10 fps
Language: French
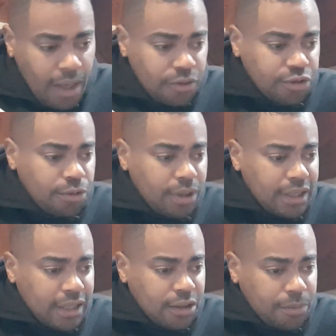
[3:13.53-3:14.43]
Soral
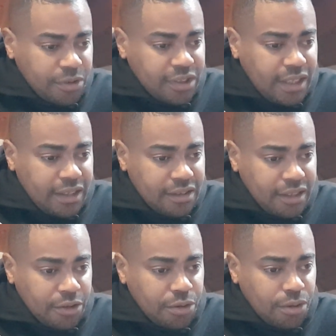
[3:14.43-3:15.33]
a commencé à
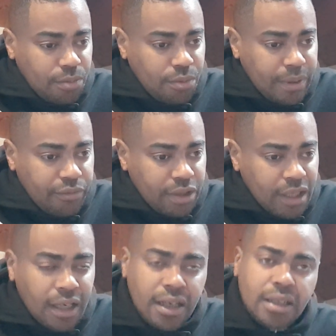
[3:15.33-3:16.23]
dire que bon bah
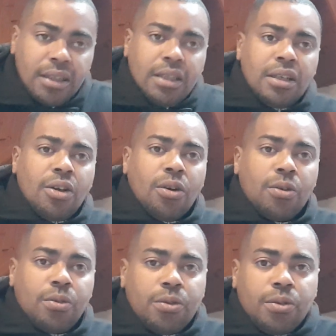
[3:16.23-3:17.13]
voilà, en
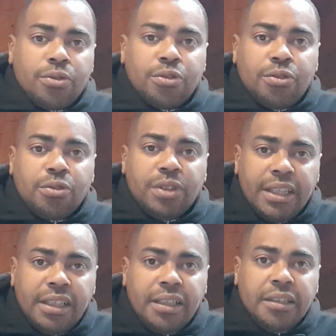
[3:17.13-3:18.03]
gros, euh, Dieu
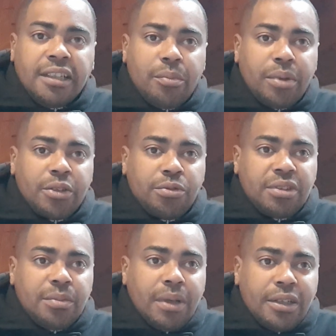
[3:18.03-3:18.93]
il a perdu
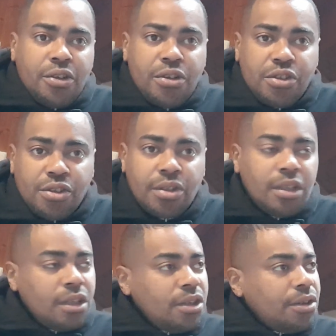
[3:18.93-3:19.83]
ses baloches,
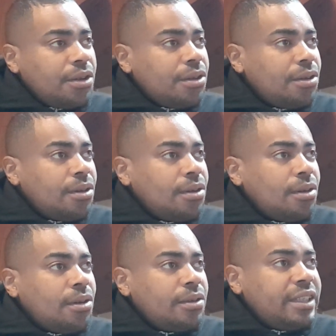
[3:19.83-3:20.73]

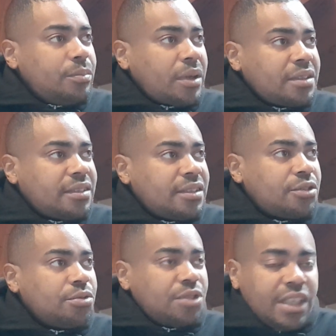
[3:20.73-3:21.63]
euh, il est parti
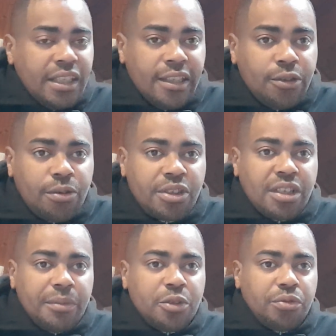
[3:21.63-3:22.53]
s'excuser, il n'aurait
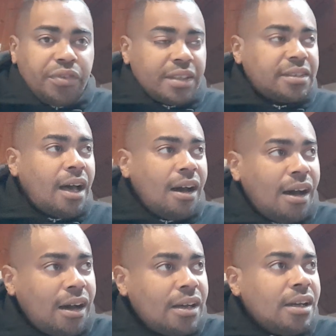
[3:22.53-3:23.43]
jamais dû faire
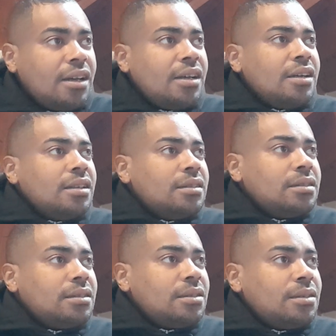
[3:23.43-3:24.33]
ça,
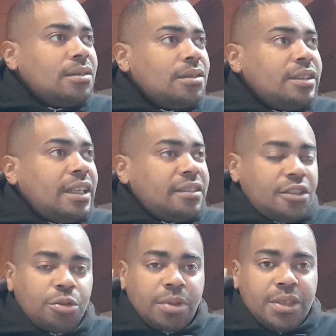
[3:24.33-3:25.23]
euh, il a
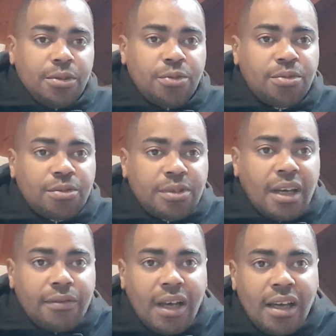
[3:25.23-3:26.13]
détruit tout son
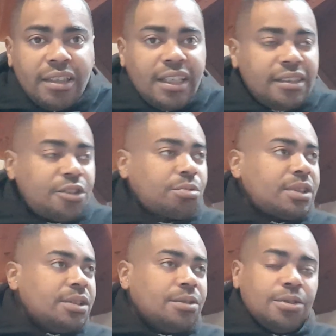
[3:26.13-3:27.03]
travail, il a
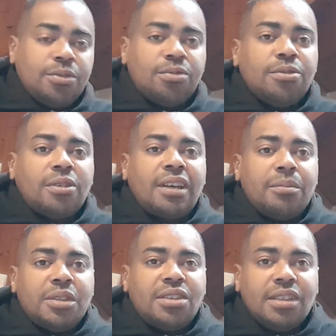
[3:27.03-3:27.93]
détruit toute notre
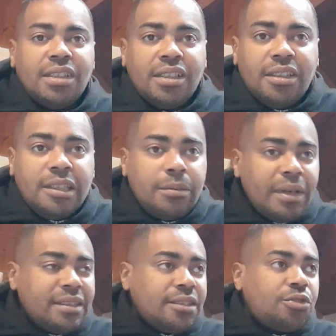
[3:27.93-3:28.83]
amitié, il
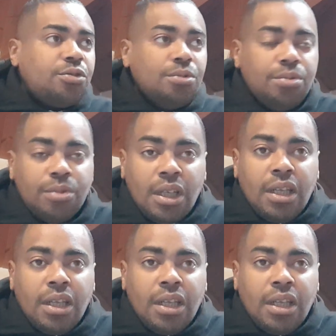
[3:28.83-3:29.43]
m'a déçu.